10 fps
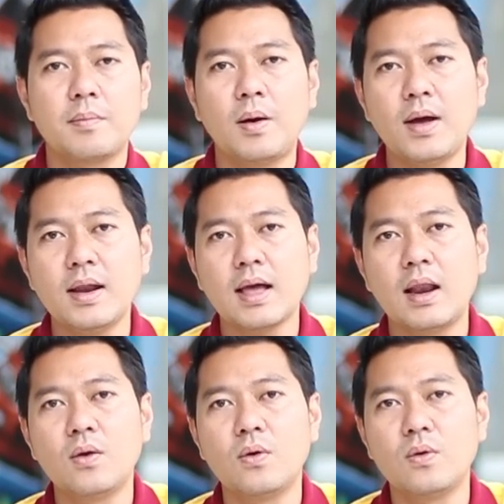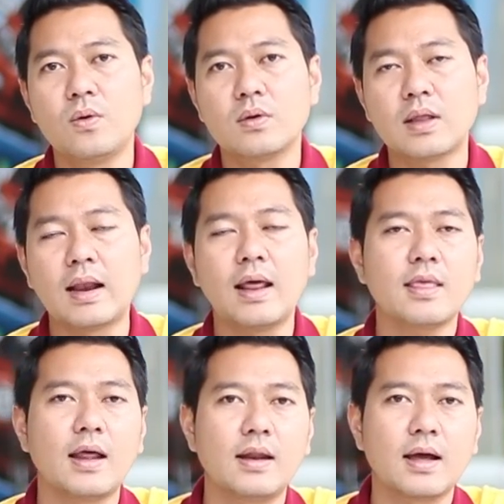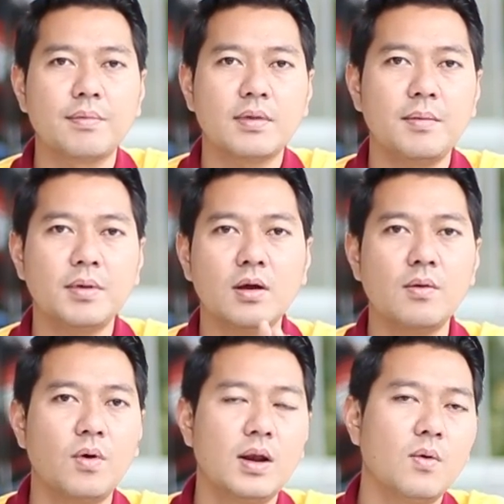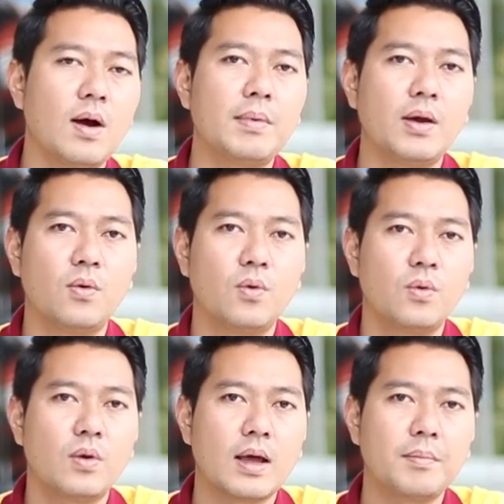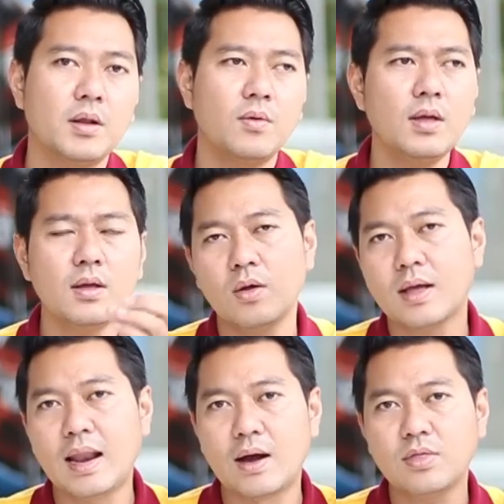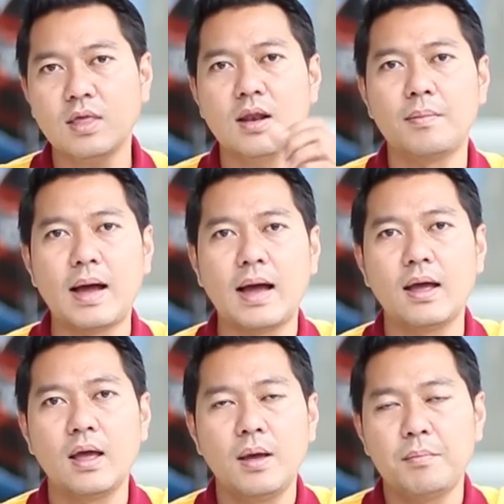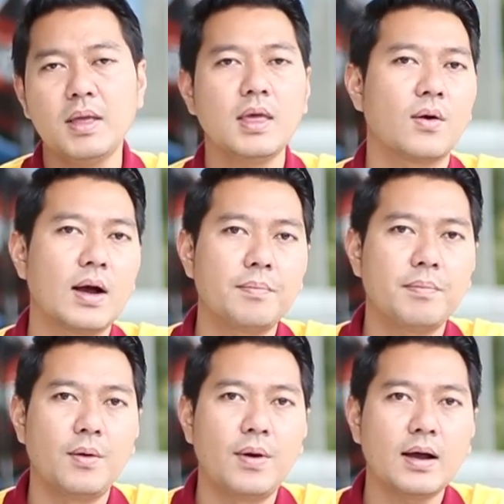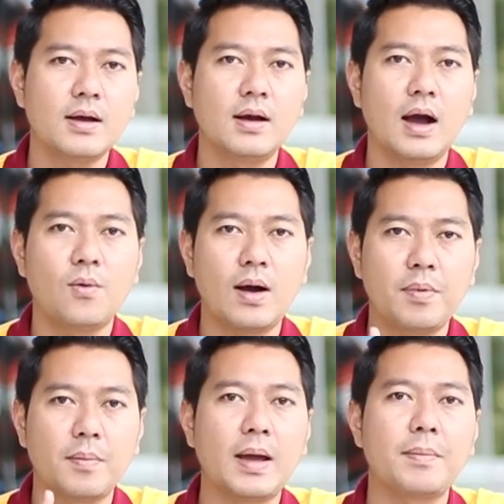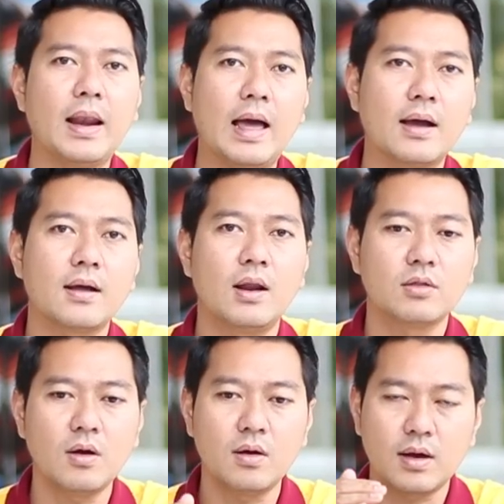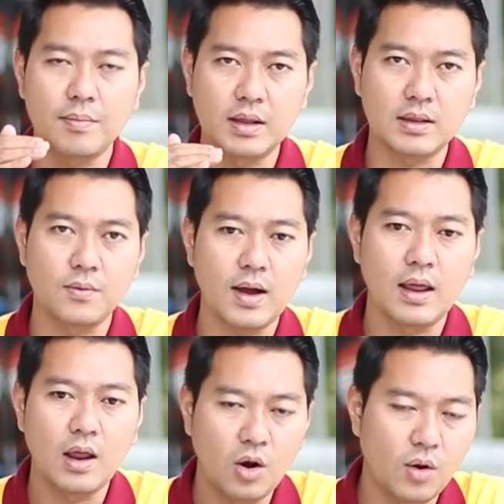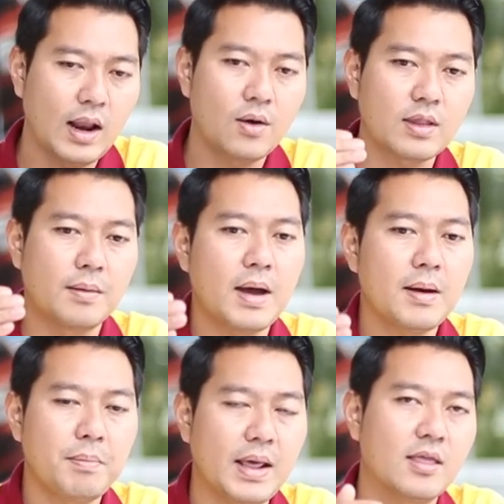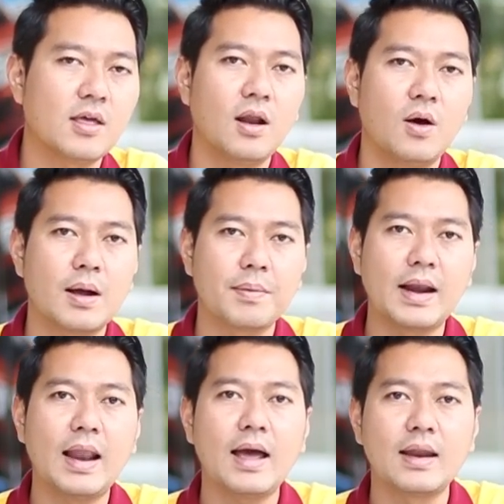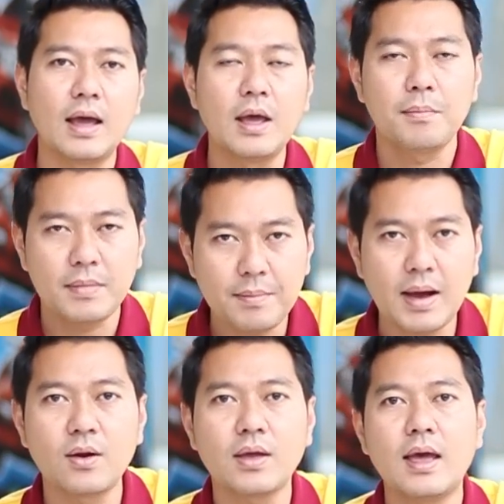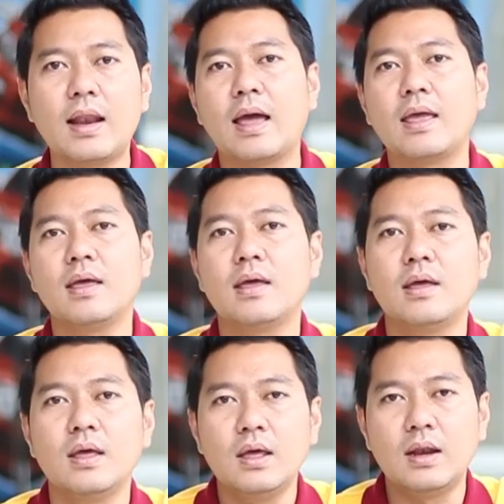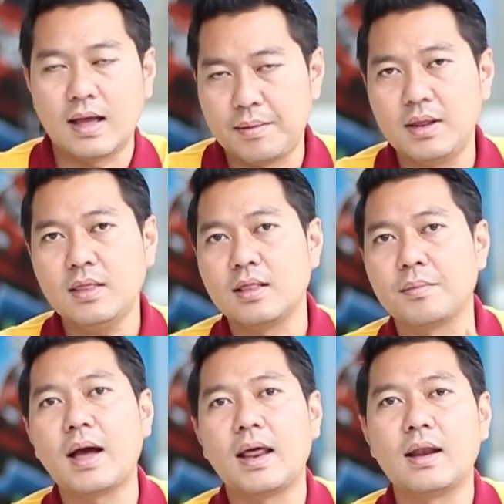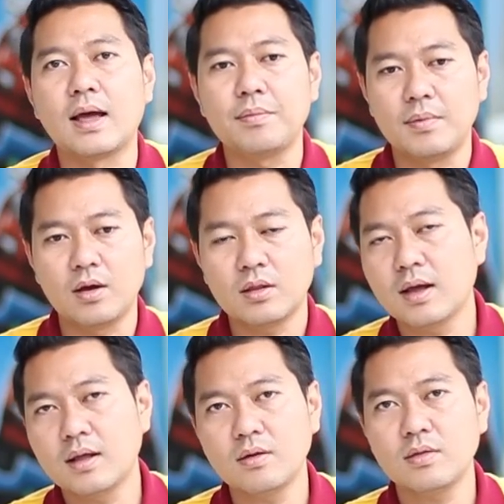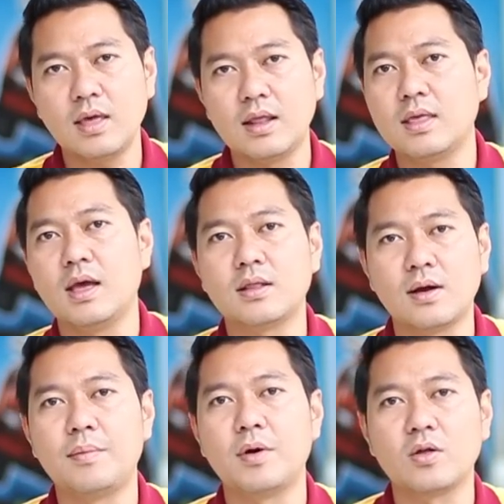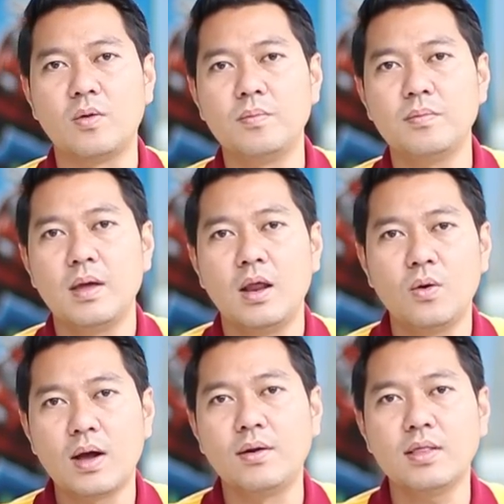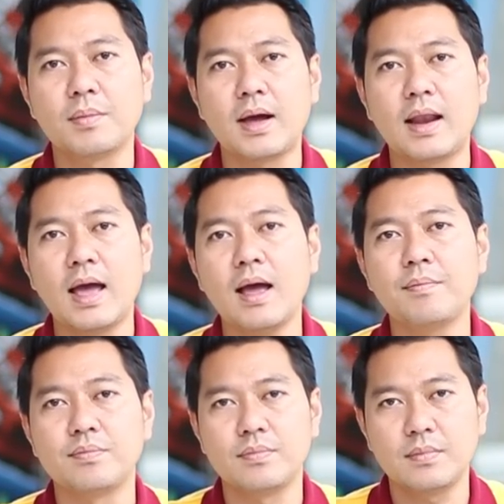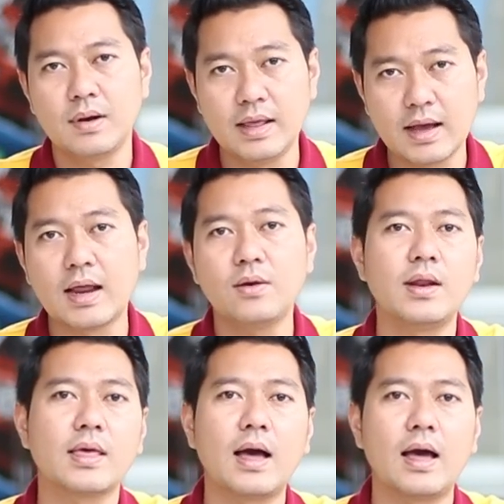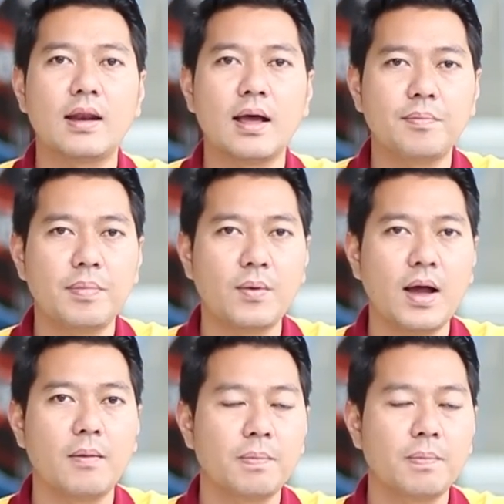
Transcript: ภาวะในการลงทางลาดชันนะครับท่านไม่ต้องกังวลเรื่องความเร็วนะครับไม่ต้องอรถข้างหลังเขาจี้เรามาไม่เกี่ยวครับภาวะคือเอาความปลอดภัยเป็นหลัก เราต้องคำนึงถึงว่ารถเราสามารถเบรกชะลอกับคันหน้าเนี่ย ได้มากน้อยแค่ไหนนะครับอันนี้สิ่งสำคัญนะครับแล้วก็ท่านก็ต้องเชนเกียร์ตามความเหมาะสม ลงเขาที่สำคัญห้ามเลียคัดโดยเด็ดขาดนะครับแปลว่า